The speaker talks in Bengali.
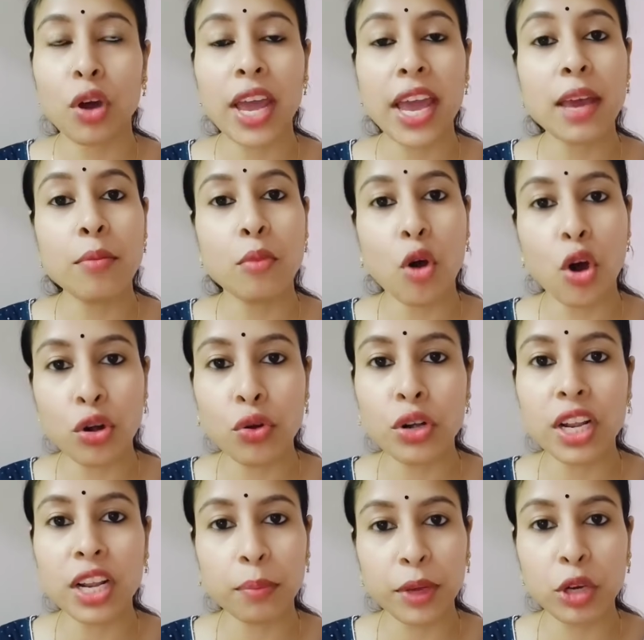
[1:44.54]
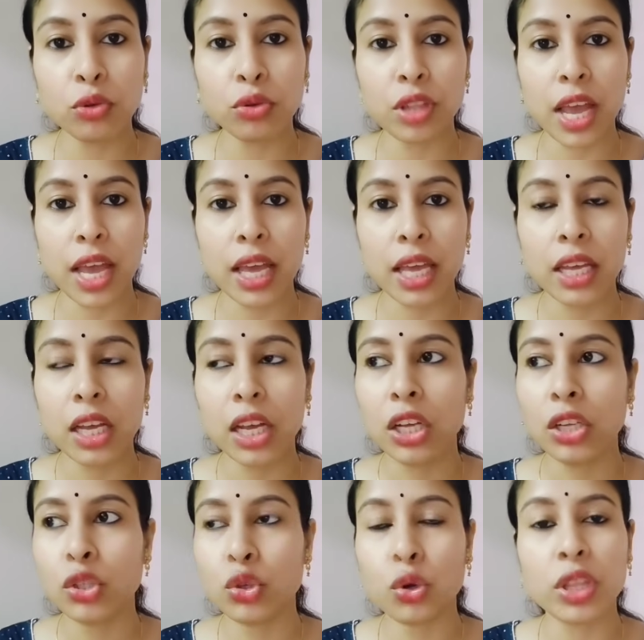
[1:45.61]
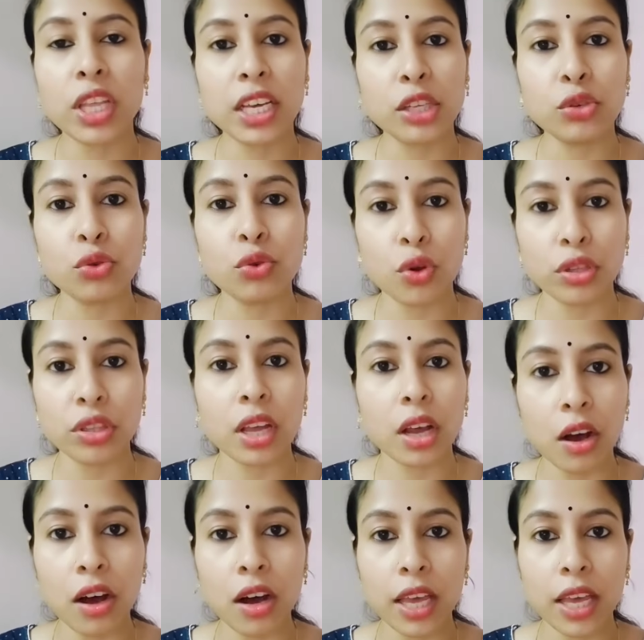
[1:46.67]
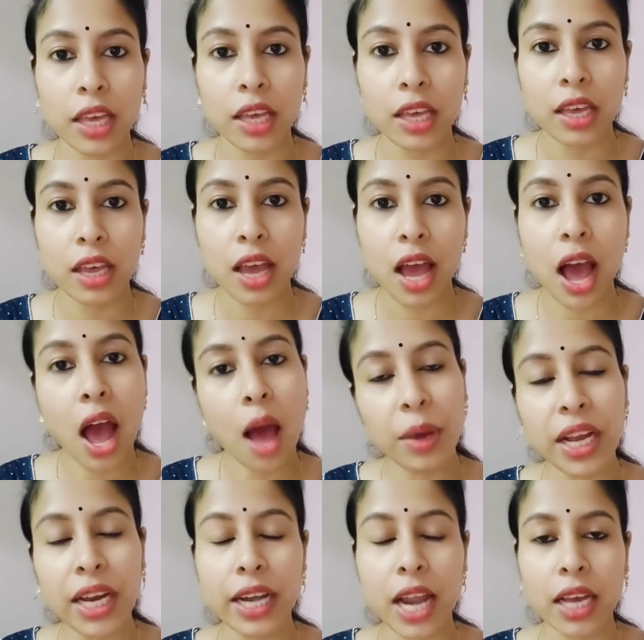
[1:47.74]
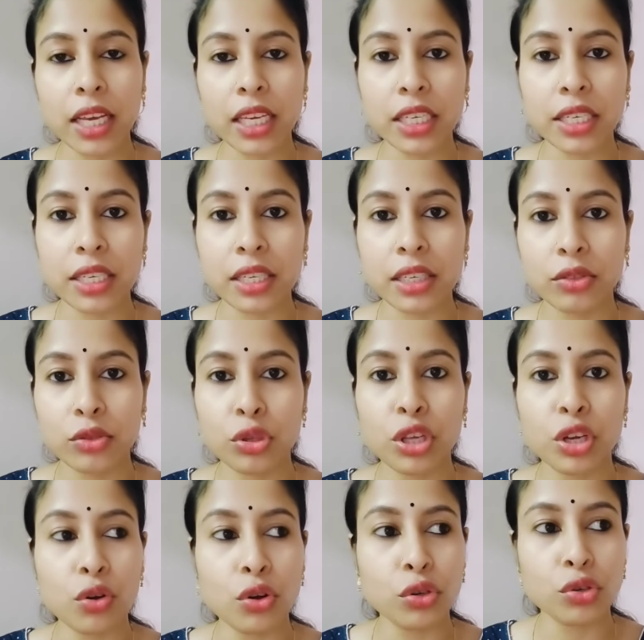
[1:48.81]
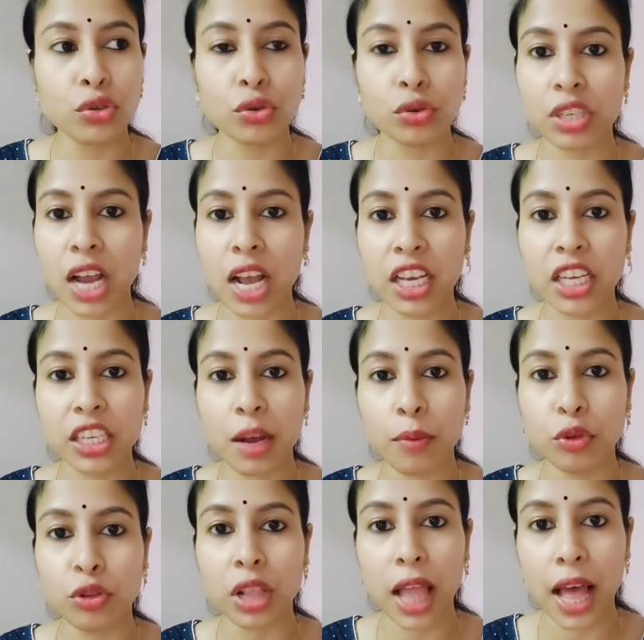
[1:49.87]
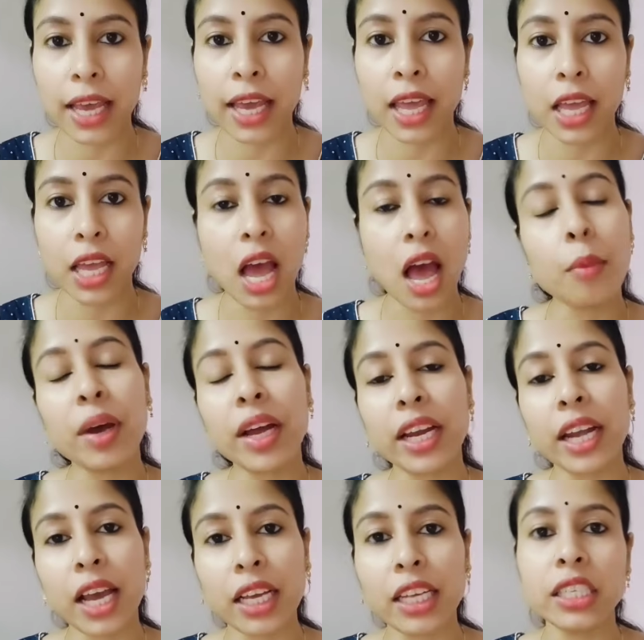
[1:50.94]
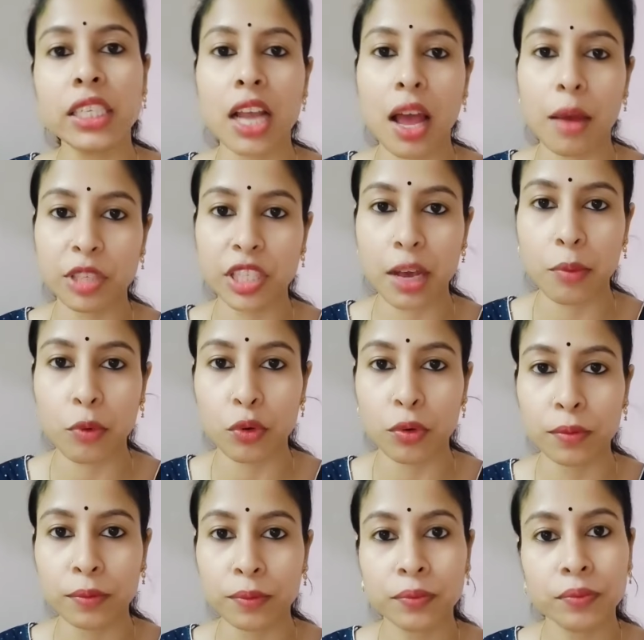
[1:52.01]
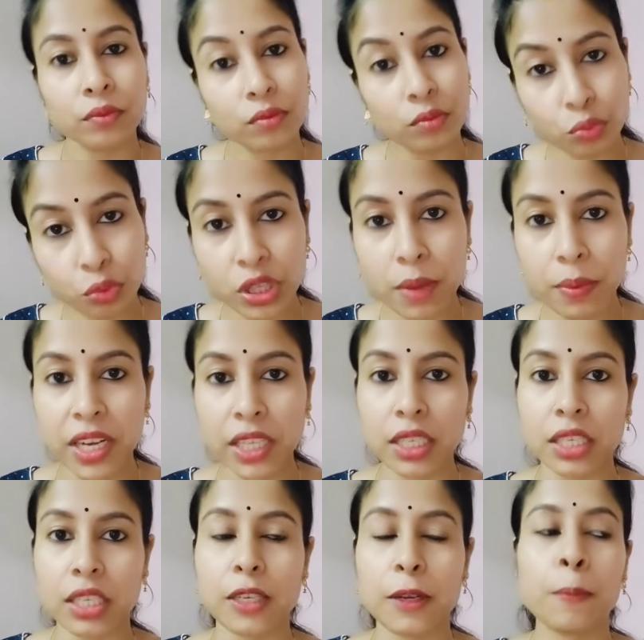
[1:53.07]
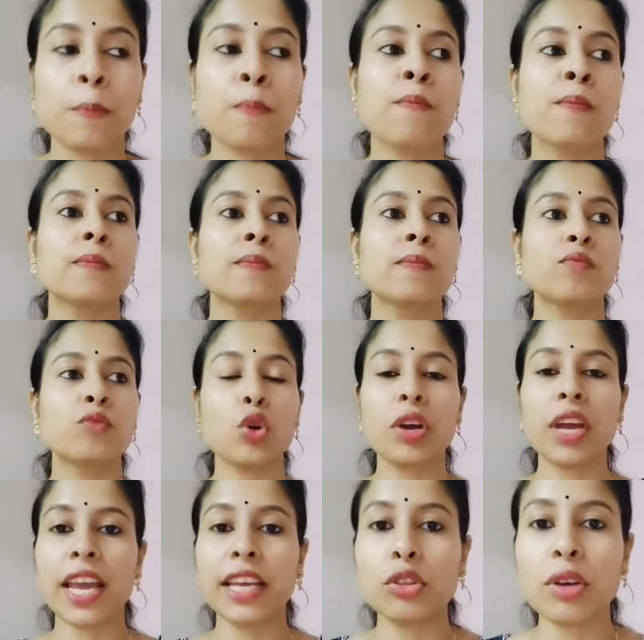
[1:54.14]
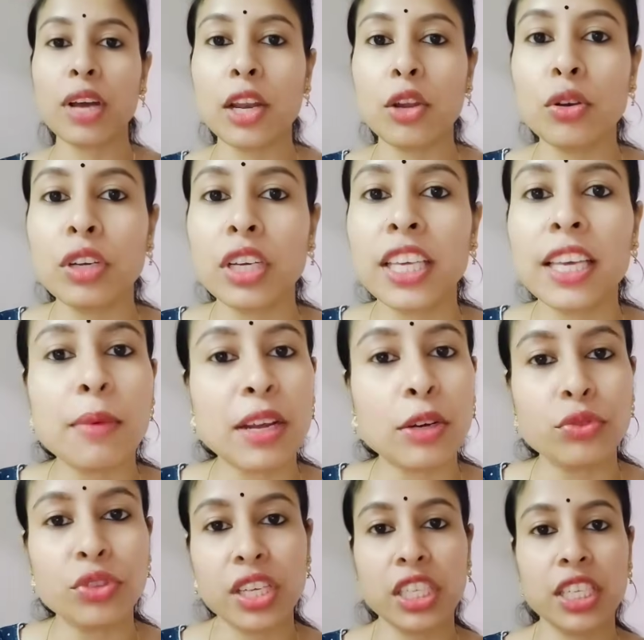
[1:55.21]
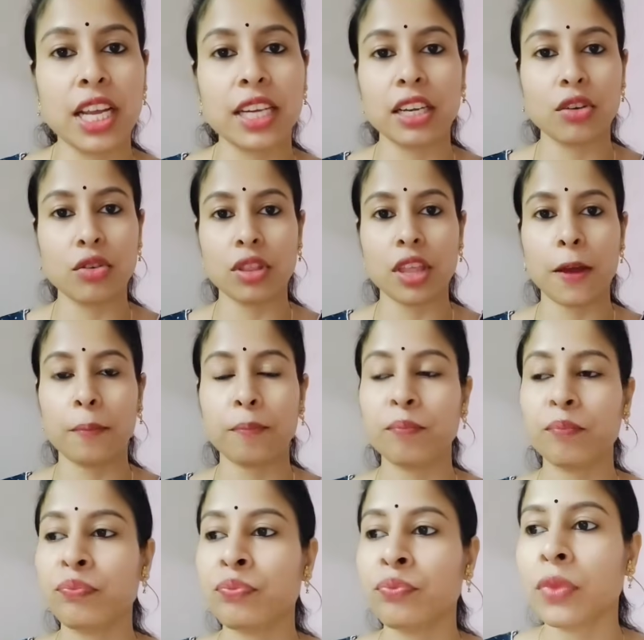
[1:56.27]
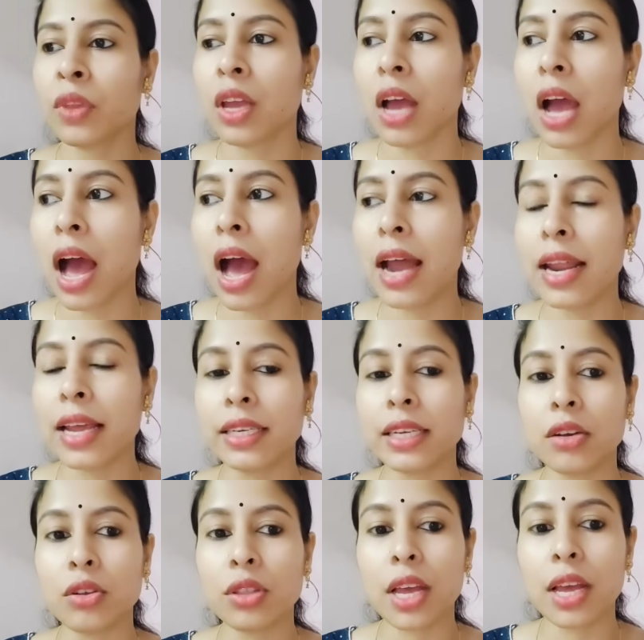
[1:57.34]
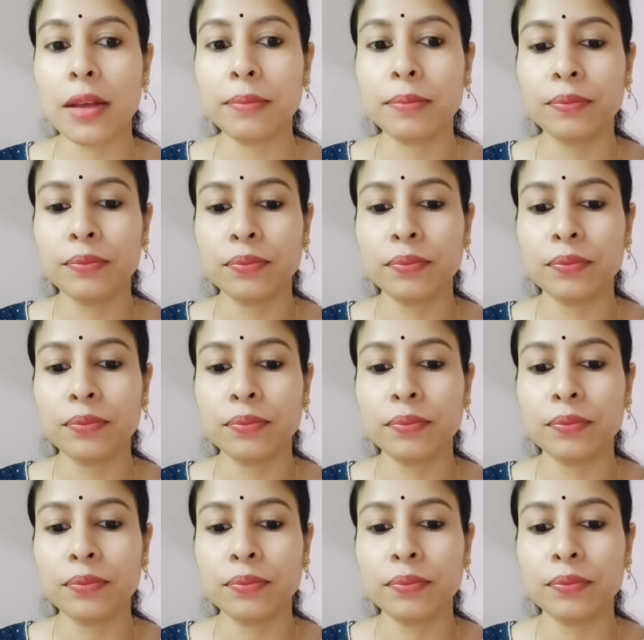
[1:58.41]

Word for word: তো এই মর্কটের বিরুদ্ধে যদি কিছু করতে হয় আমাকে ডাকিস যদি কোনো সাক্ষী সাবুত লাগে আমাকে ডাকিস আমি যাব বুঝতে পেরেছিস তো এই তো গেল কিমার উদ্দেশ্যে একটা কথা আর একটা কথা